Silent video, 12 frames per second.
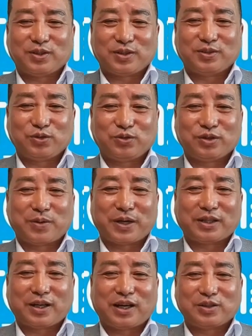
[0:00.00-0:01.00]
그, 그 융자
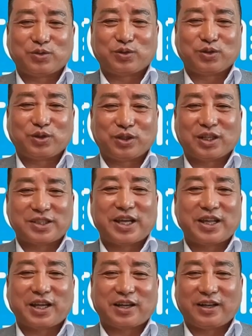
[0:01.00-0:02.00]
받아가지고 여기다
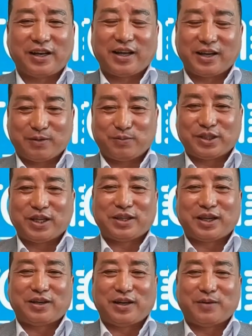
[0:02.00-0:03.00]
센터를 내 그럼
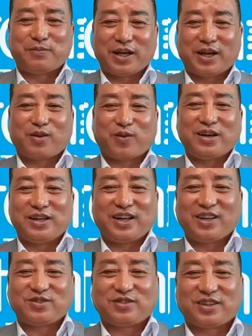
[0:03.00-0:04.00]
센터를 내면 내가
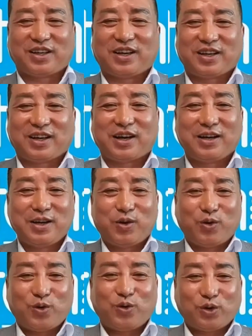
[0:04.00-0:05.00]
관리를 해줄 테니까
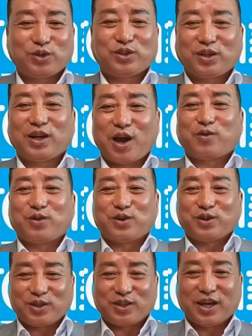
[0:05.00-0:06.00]
그러니까
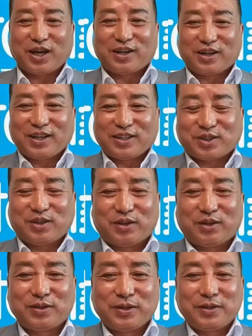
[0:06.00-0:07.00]
그걸 계약을
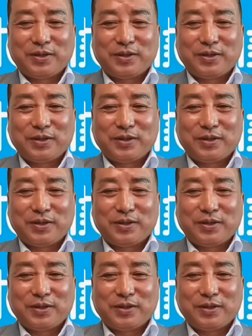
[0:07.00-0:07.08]
했어요.